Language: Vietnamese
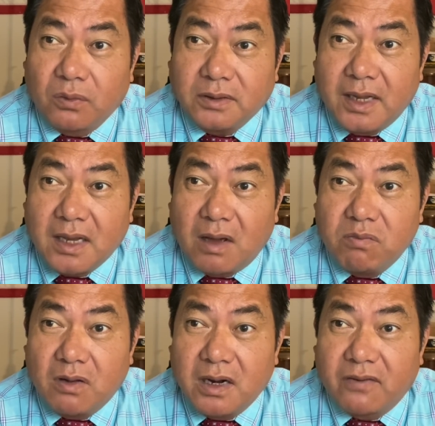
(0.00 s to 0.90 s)
quốc tế
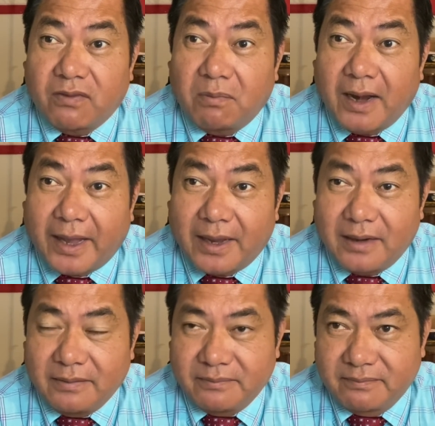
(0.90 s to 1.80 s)
không có đề phòng lẻ
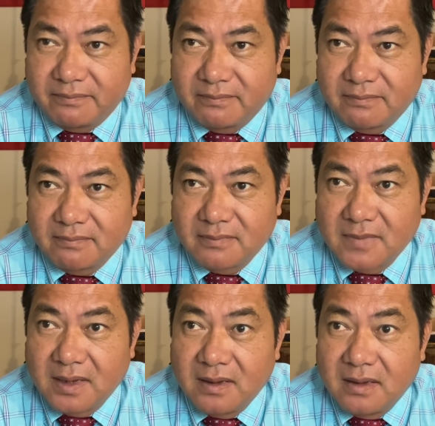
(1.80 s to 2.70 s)
đó
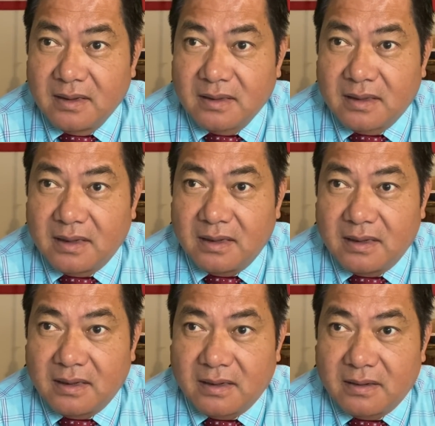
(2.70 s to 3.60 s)

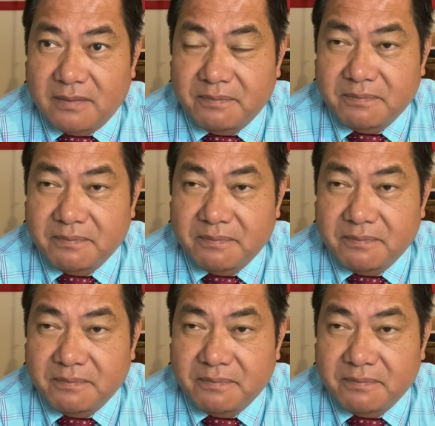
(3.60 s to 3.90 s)
thì uh,